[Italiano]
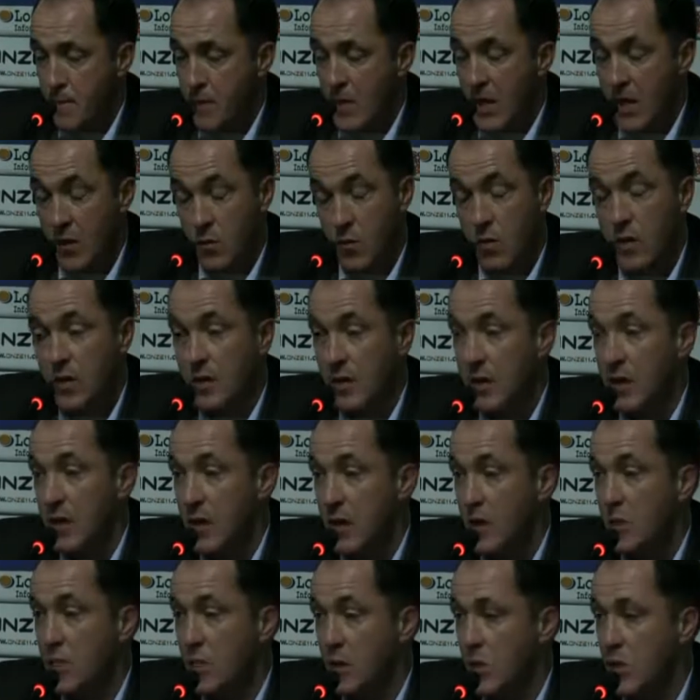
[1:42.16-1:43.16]
e quindi
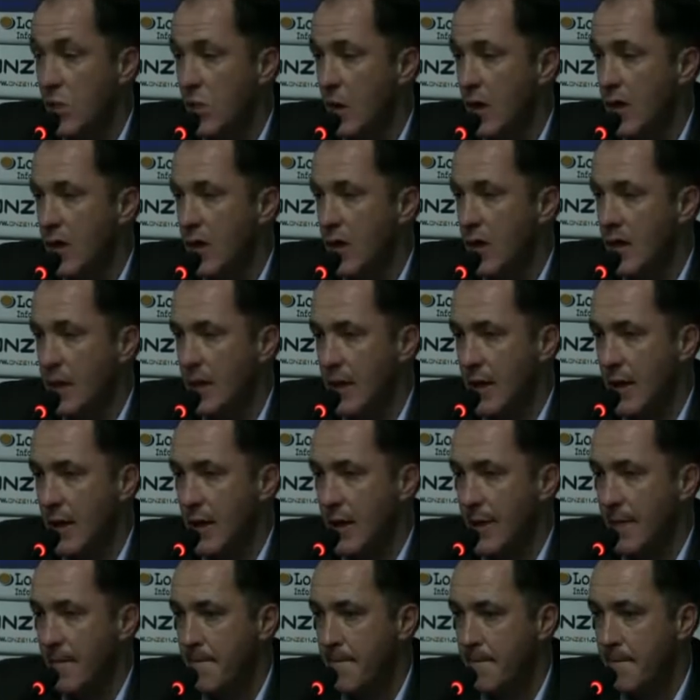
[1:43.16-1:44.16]
è una squadra che
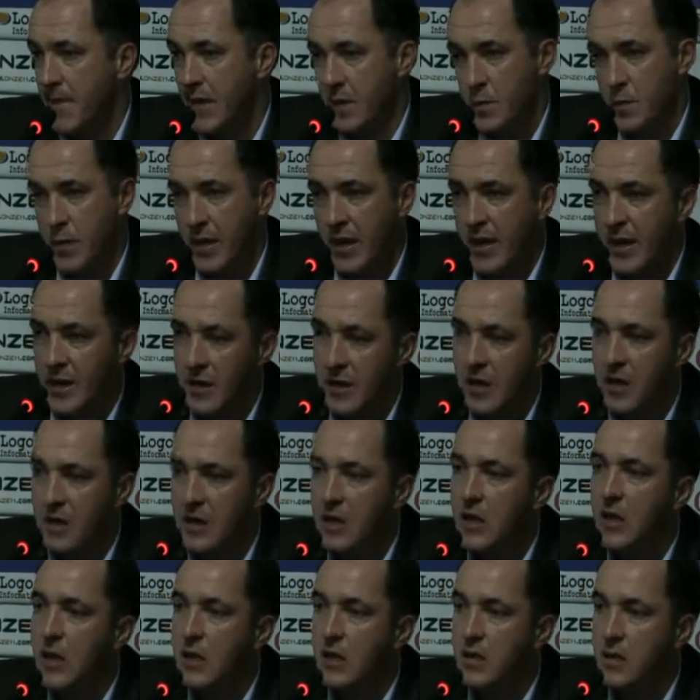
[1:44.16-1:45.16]
è esperta
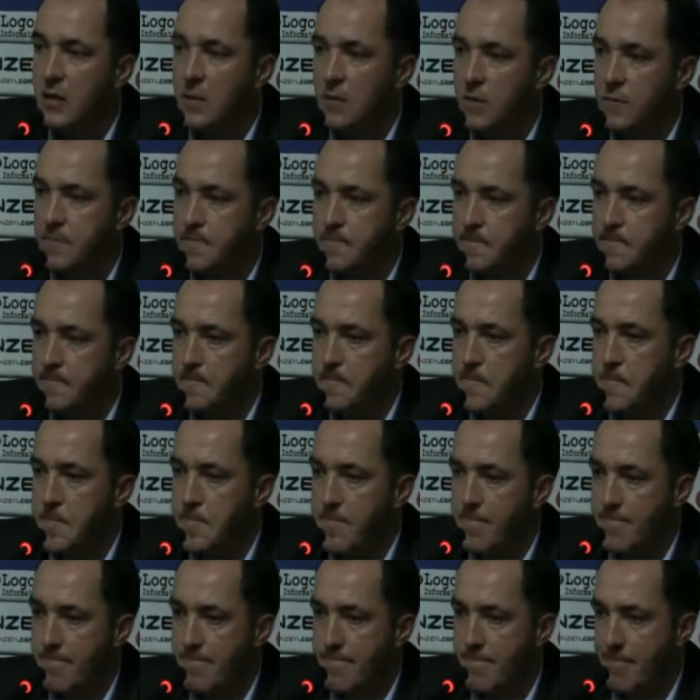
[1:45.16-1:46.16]
dietro,
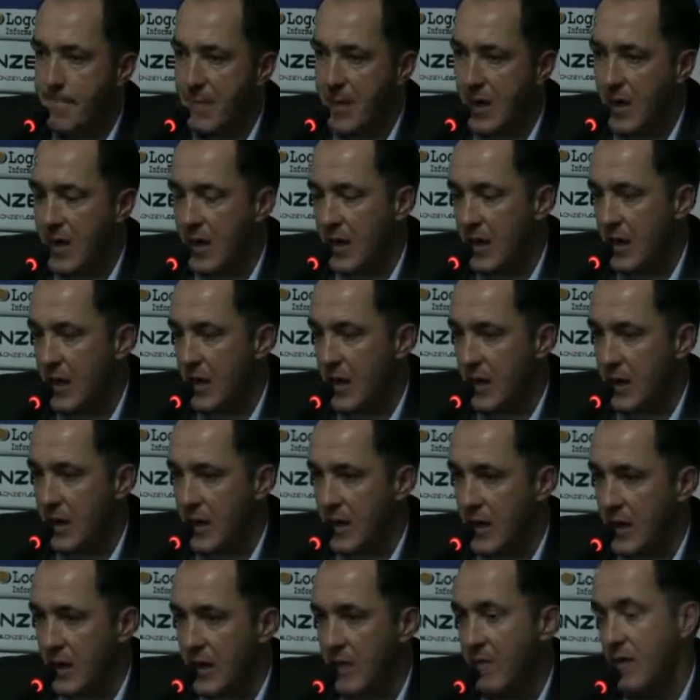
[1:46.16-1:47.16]

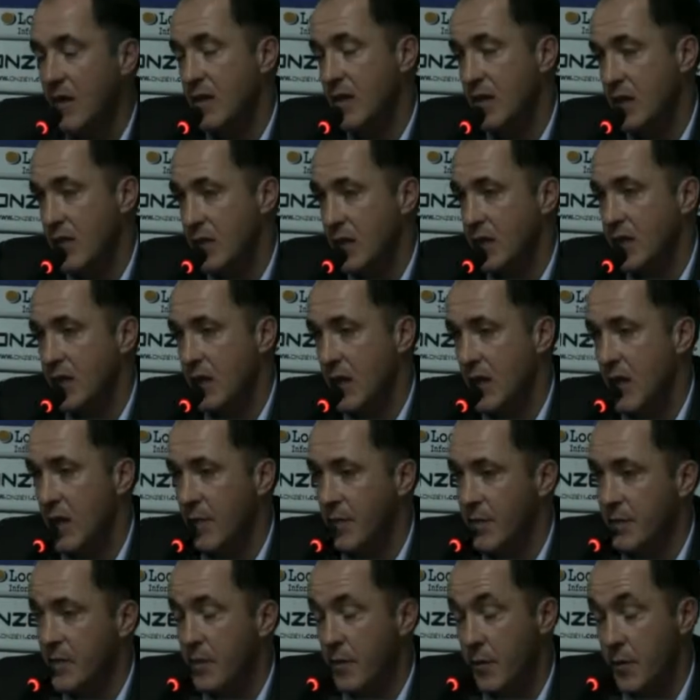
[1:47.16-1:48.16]
e davanti gente
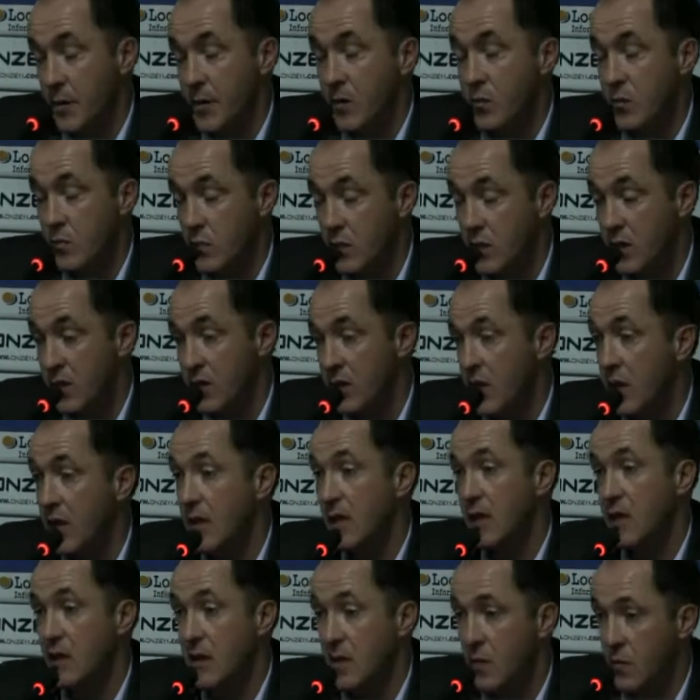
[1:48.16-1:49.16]
rapida perché sugli
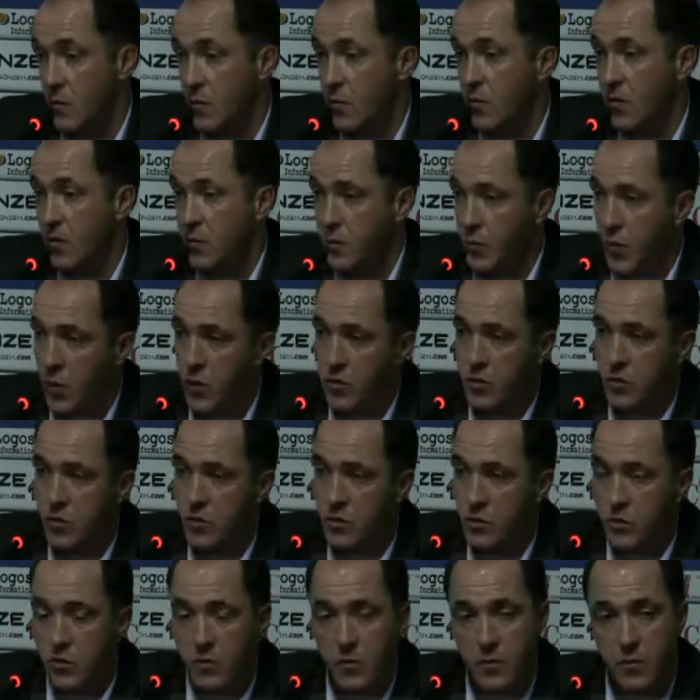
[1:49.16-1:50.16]
esterni gente come
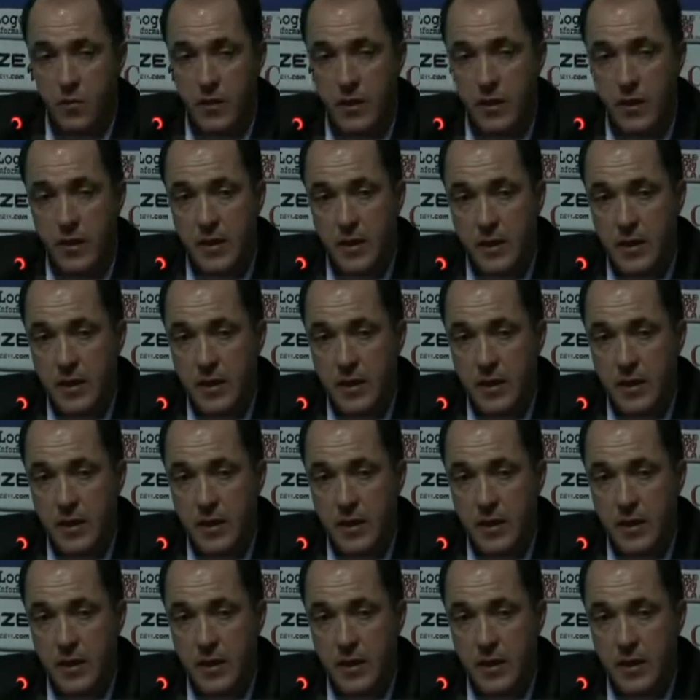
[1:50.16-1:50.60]
Esposito, come...